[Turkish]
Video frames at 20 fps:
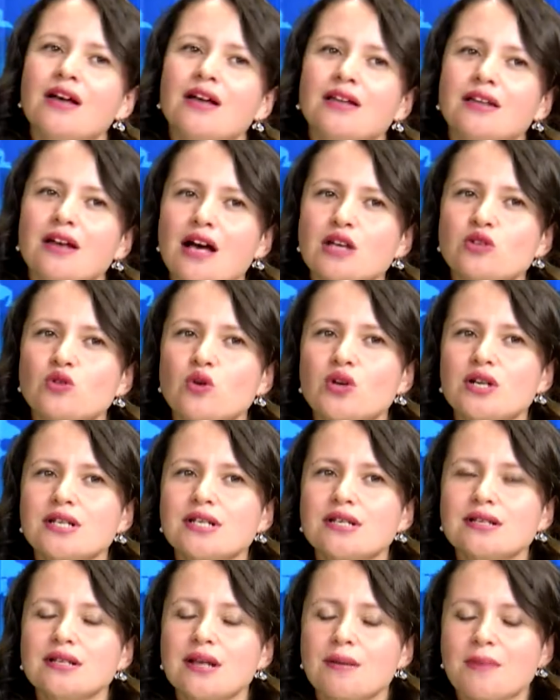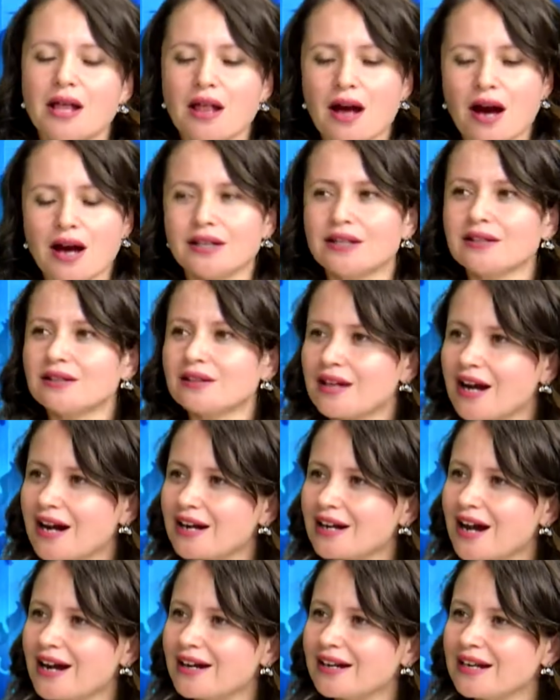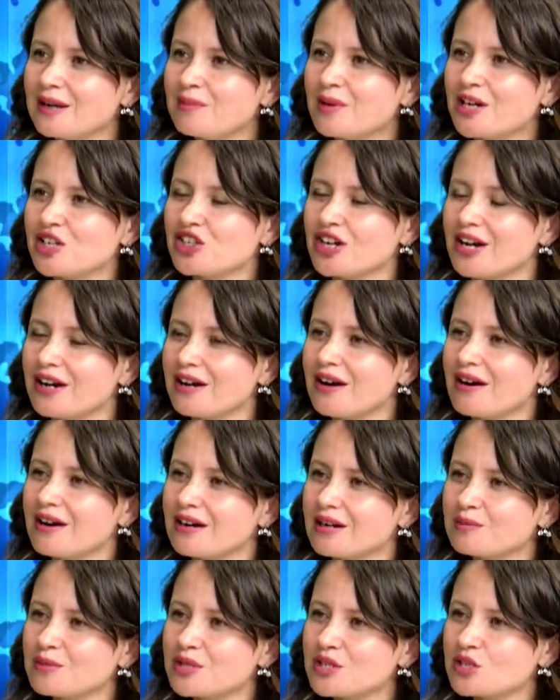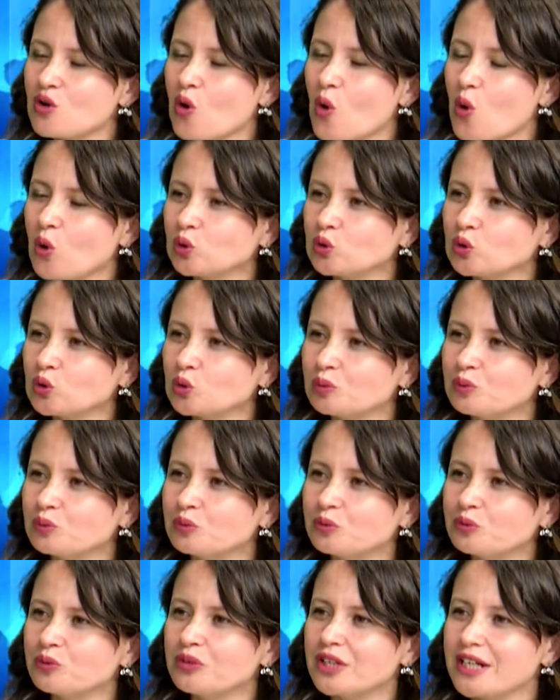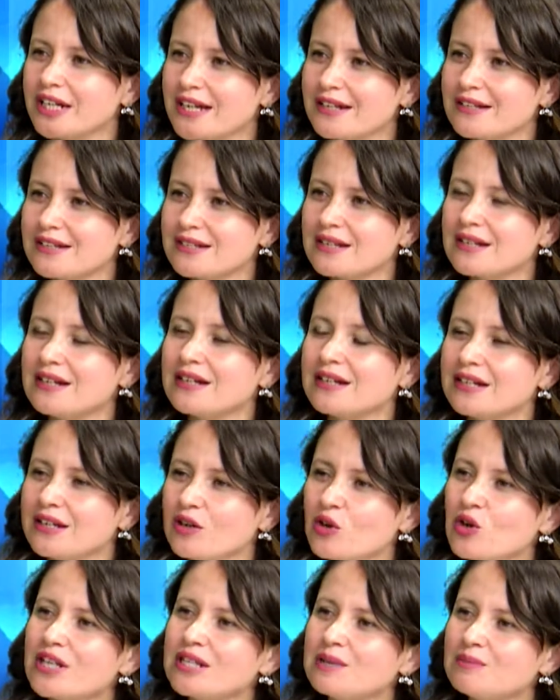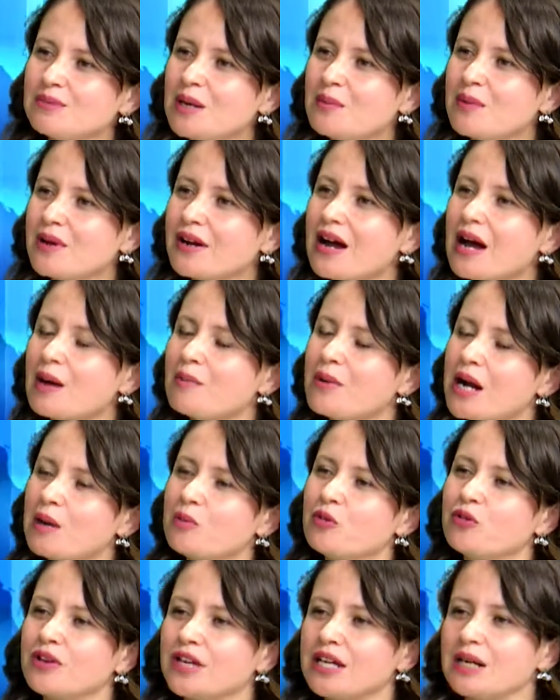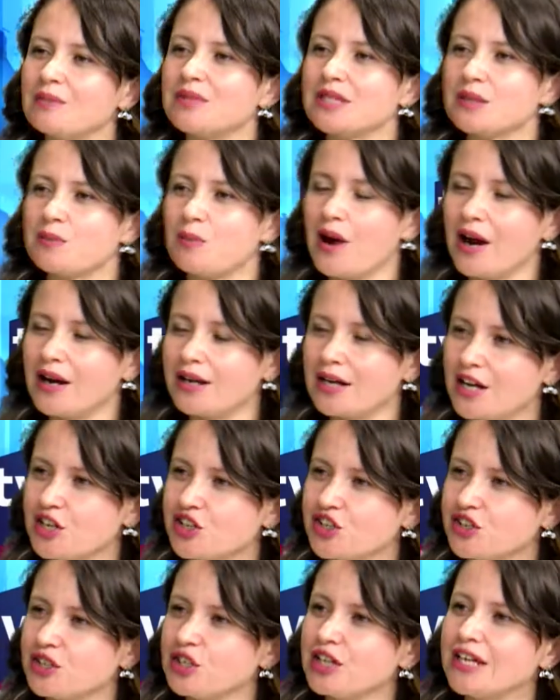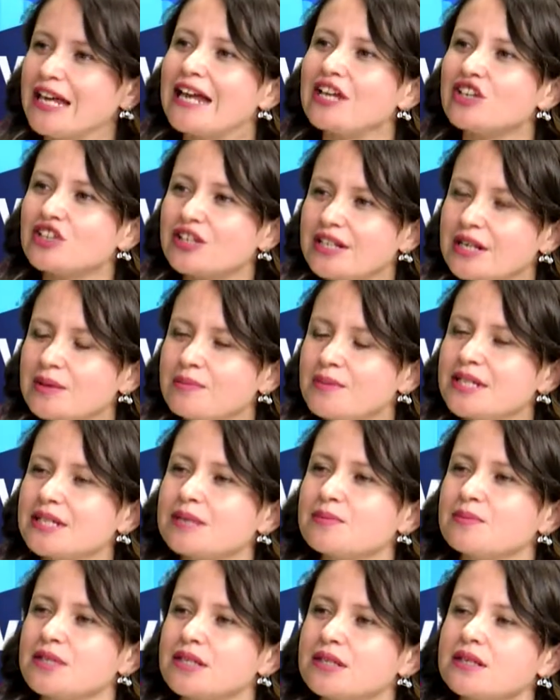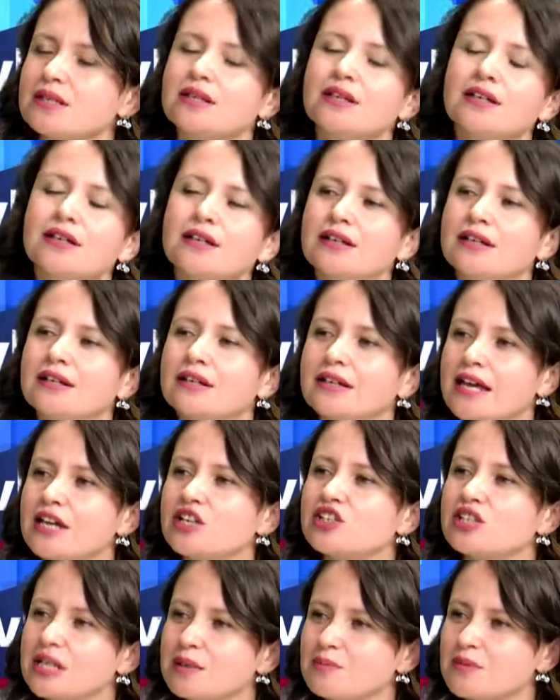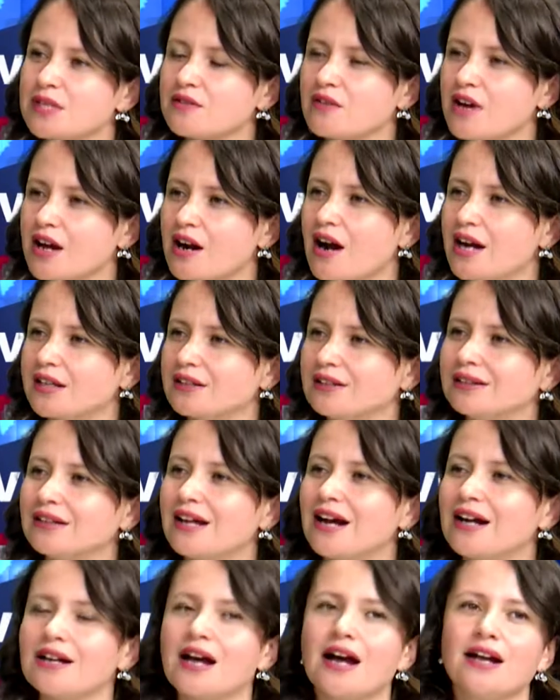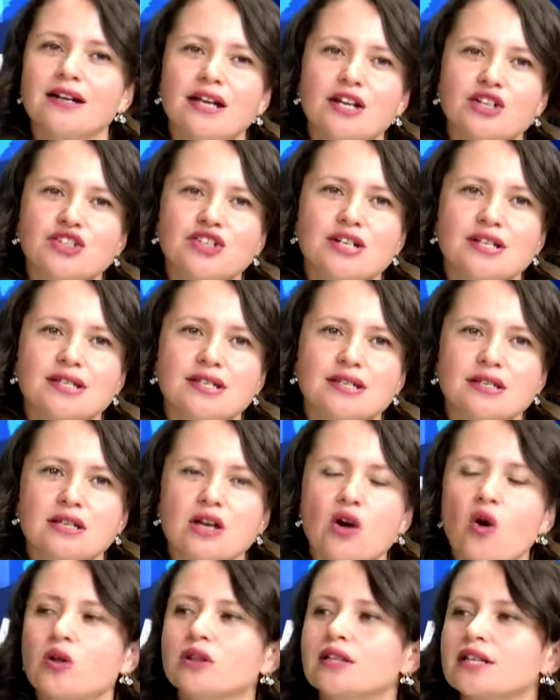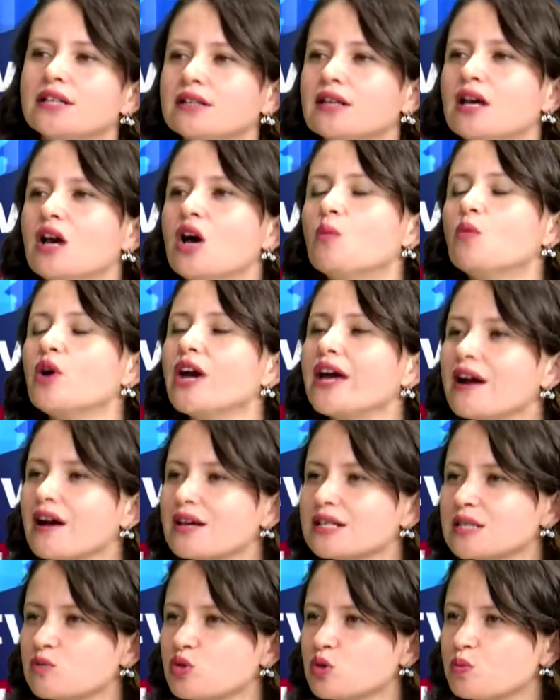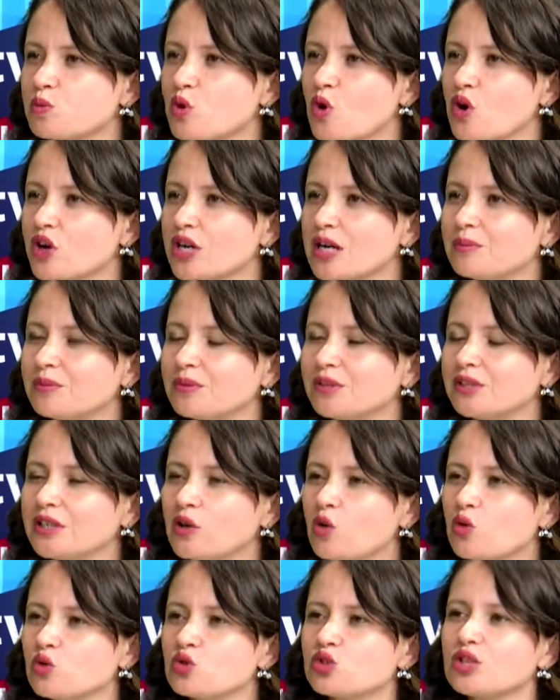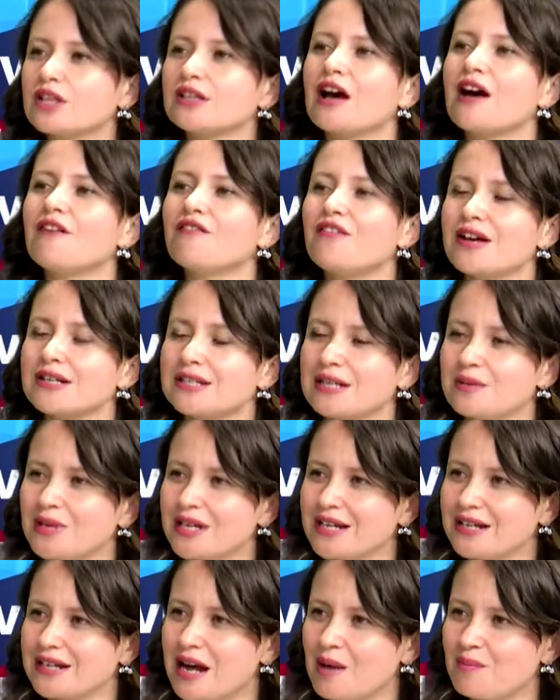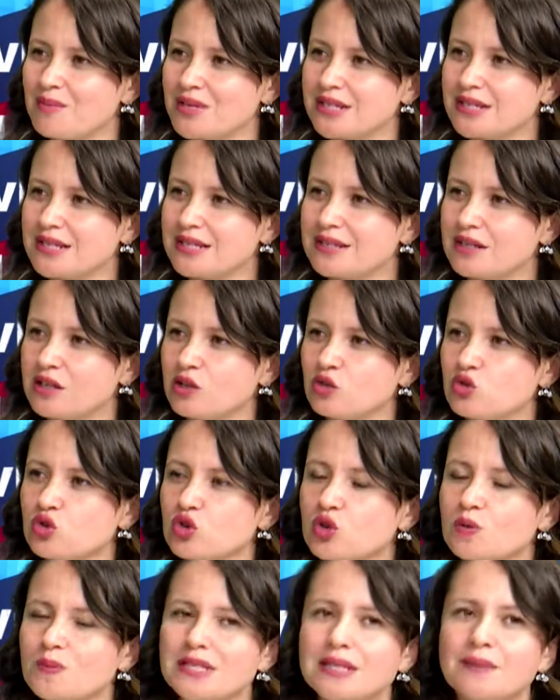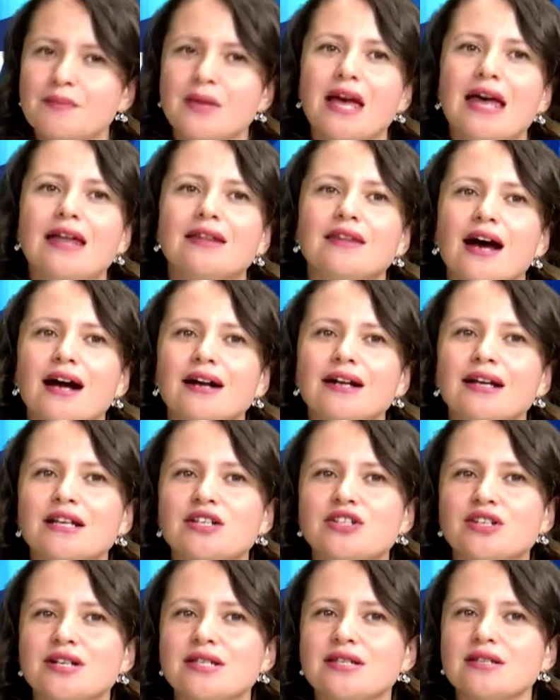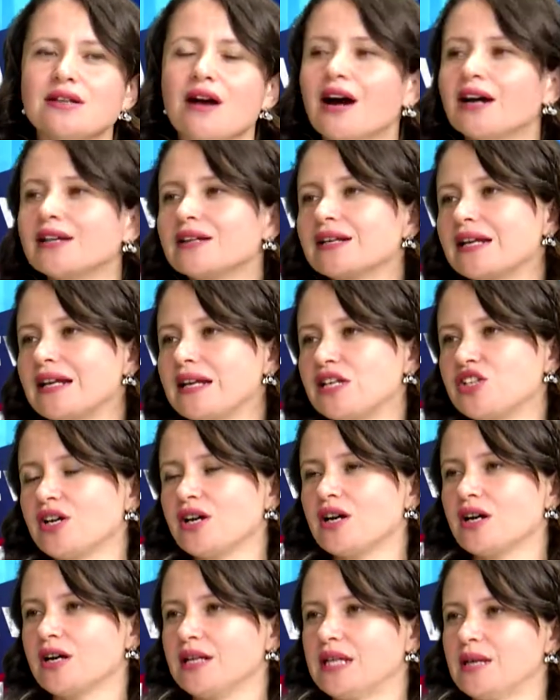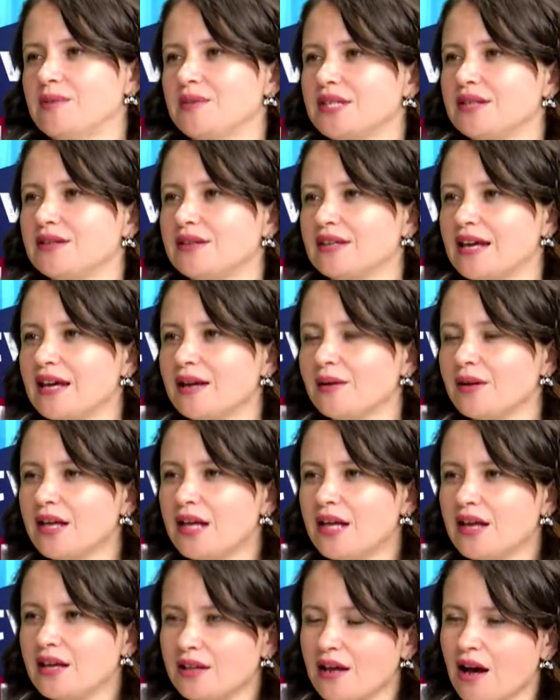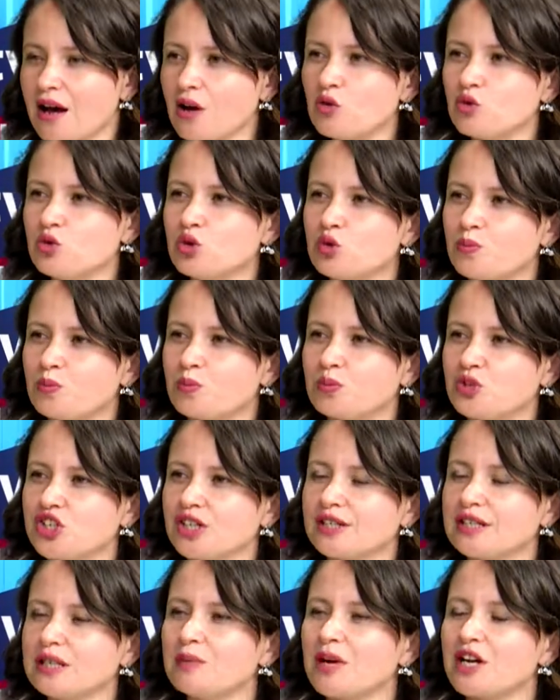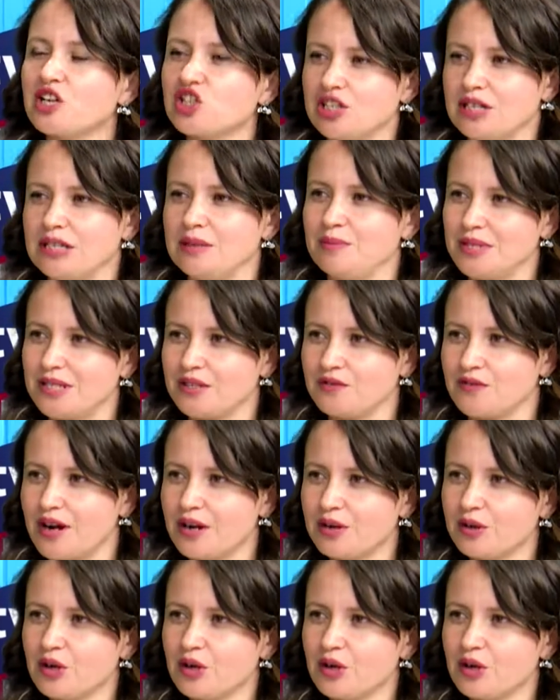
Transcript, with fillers: Daha sonrasında ben Aydınlar Derneği Başkan Yardımcısı olduğum vakit e, yönetimle beraber bu fikrimizi paylaştık. Gençlerimiz biz e, gençlerimiz var Aydınlar Derneği içerisinde. Onların bu Erasmus programı konusunda daha fazla bilgilenmesini istedik. Çünkü bizim dernek içerisinde Aydın Gelecek Akademisi diye daha üst çatı başlığımız var.